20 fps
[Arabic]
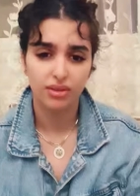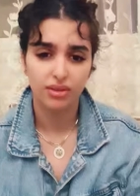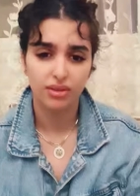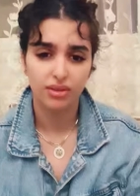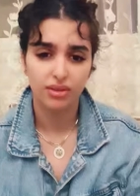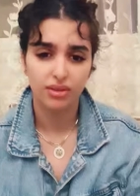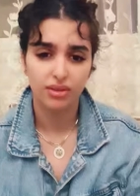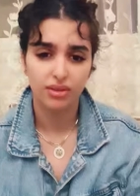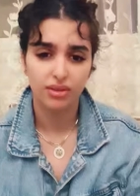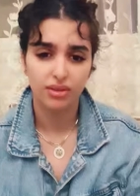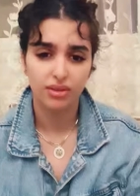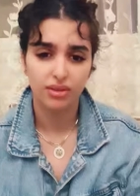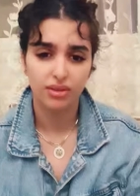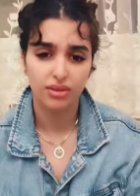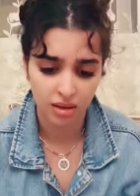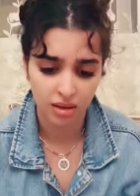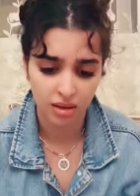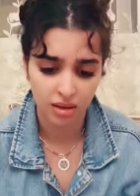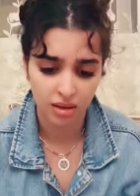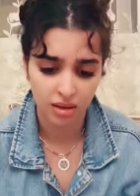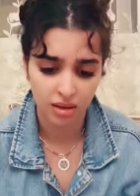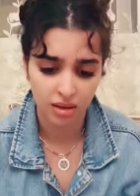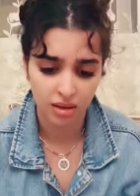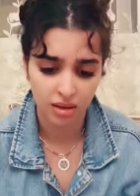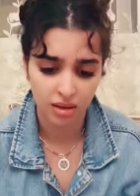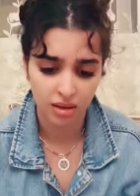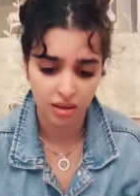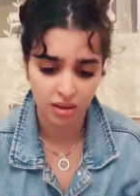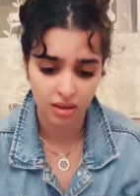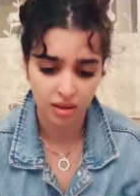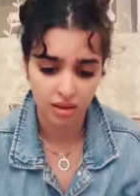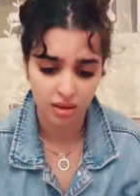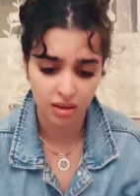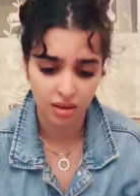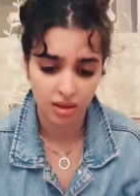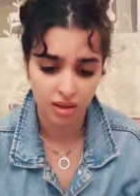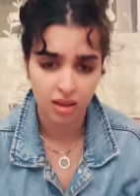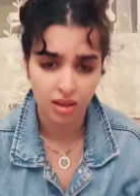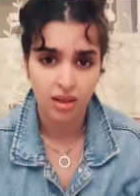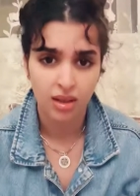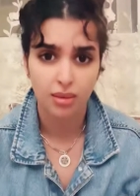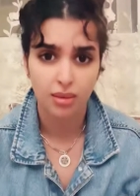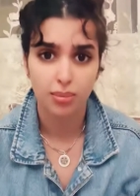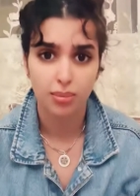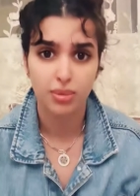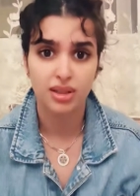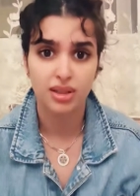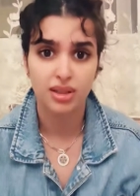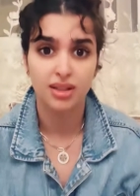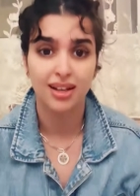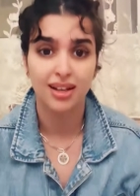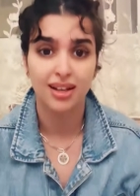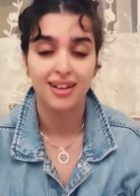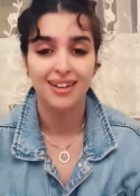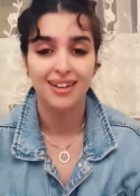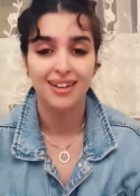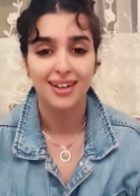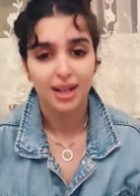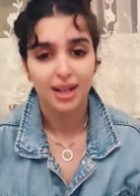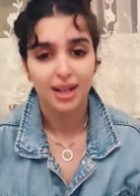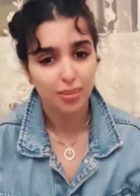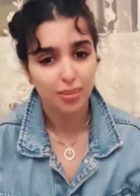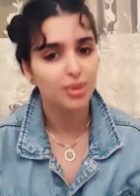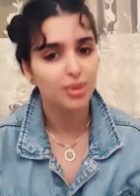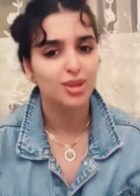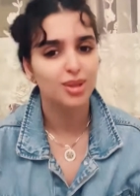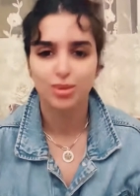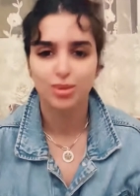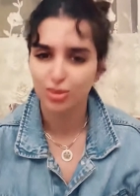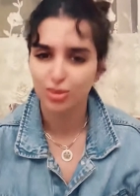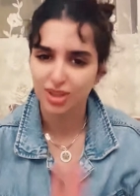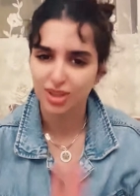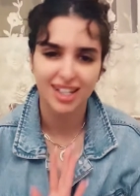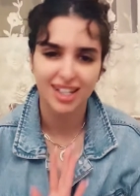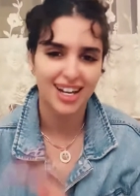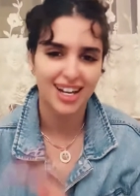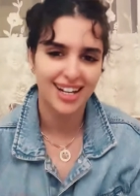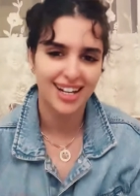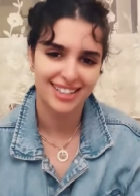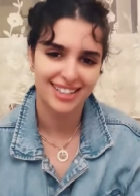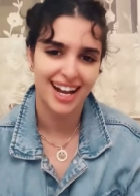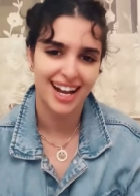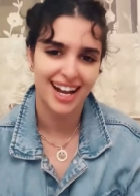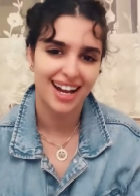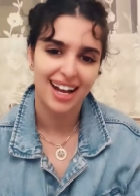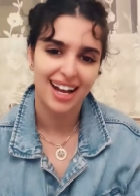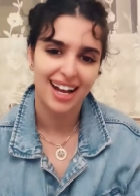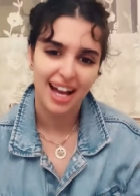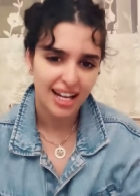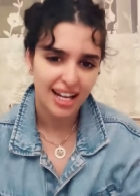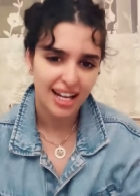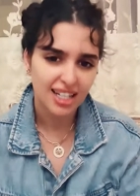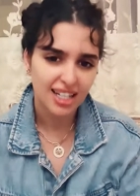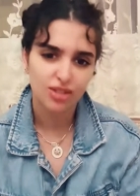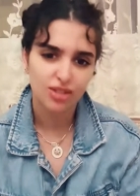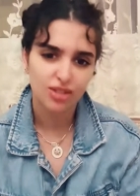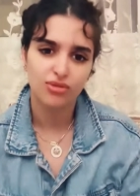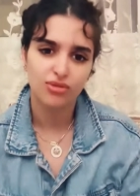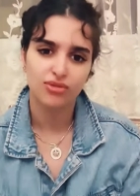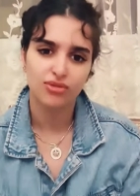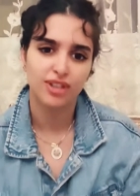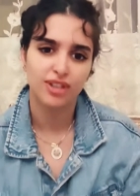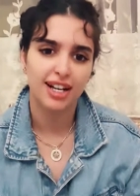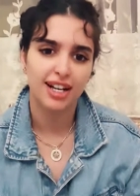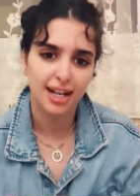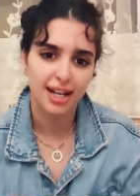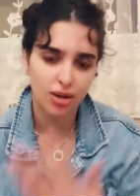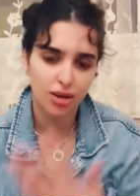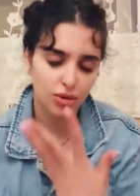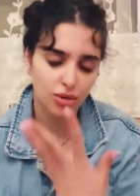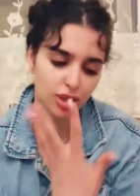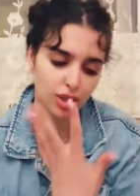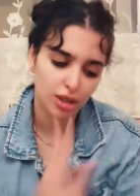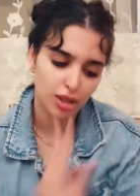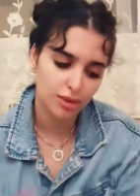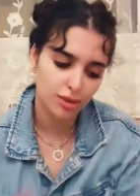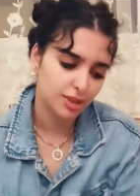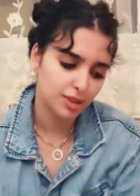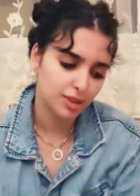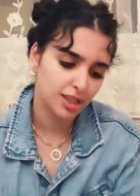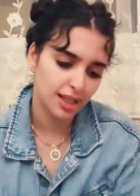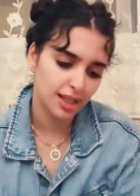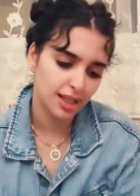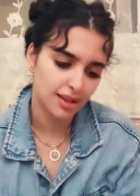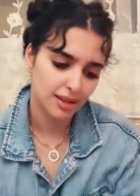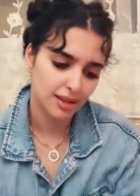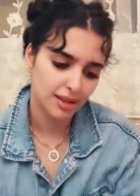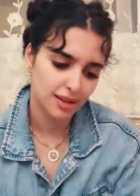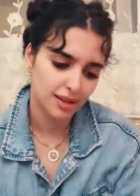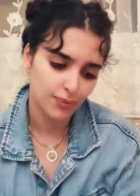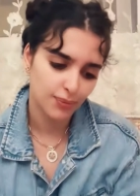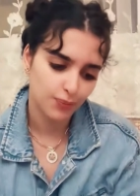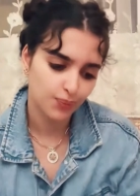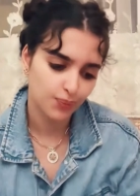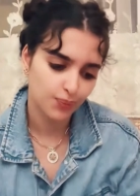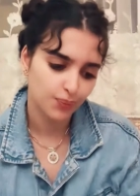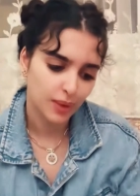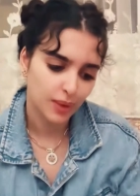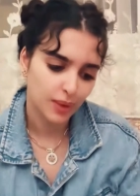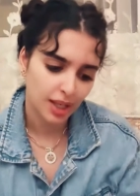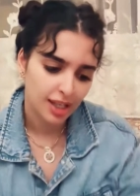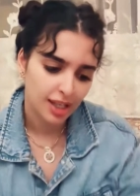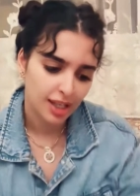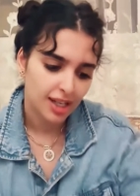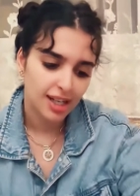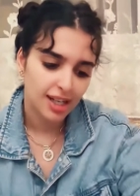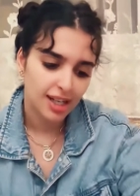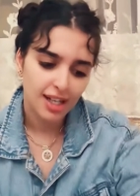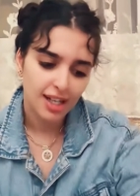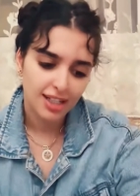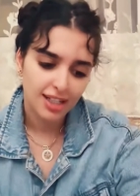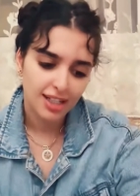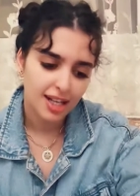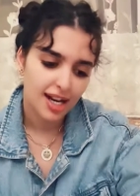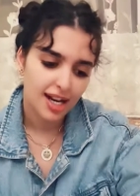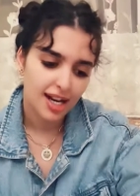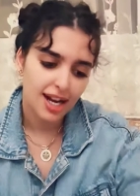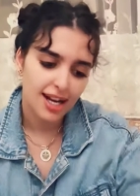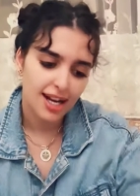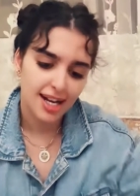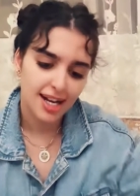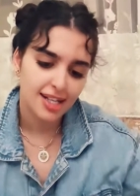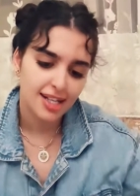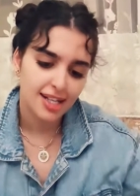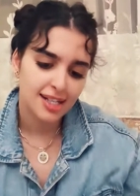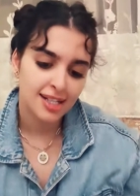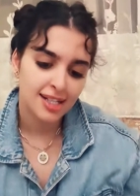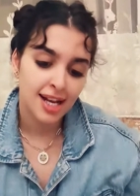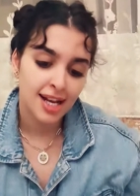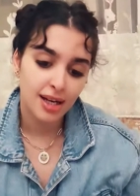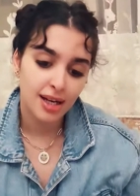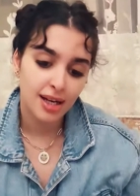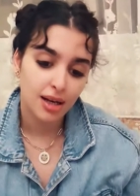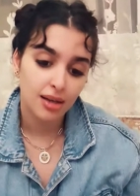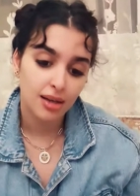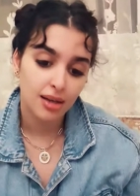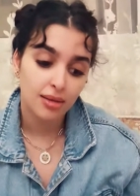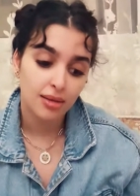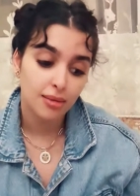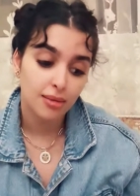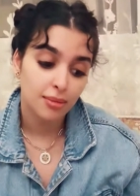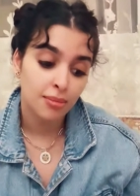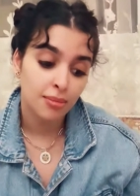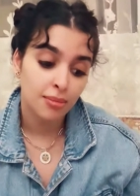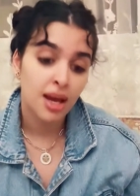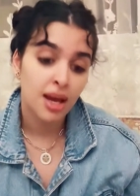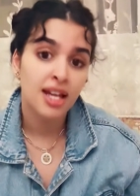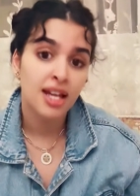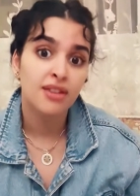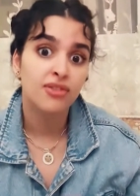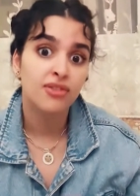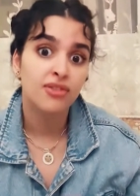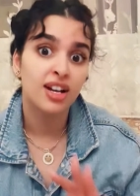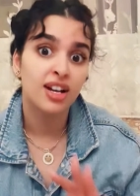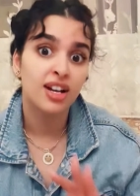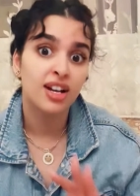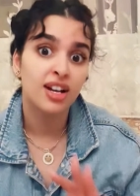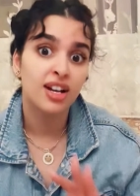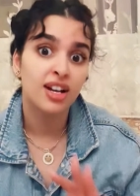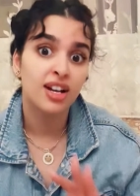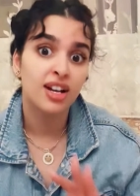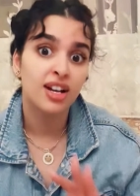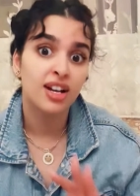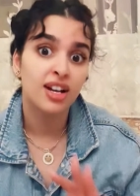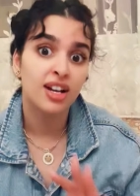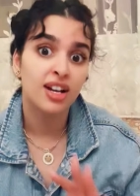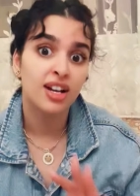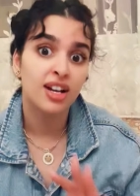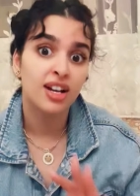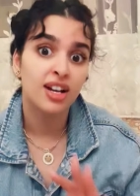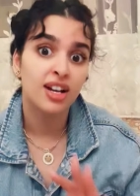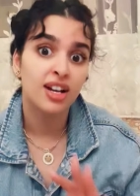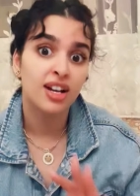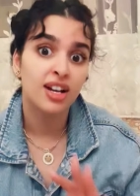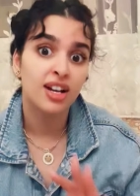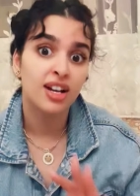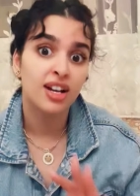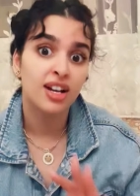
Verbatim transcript: جوع عطوني فيلم كبسنا كبست والله صح انا شوفوا انا اقول لكم شيء ترى انا انسانه ما يفلح فيا شيء